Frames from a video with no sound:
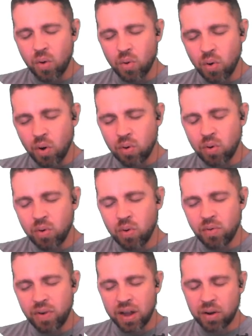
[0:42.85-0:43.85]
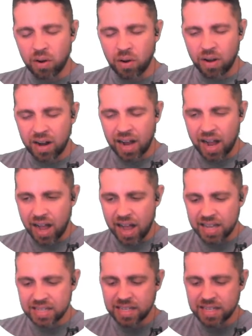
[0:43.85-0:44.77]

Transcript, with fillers: o Goku vai colocar a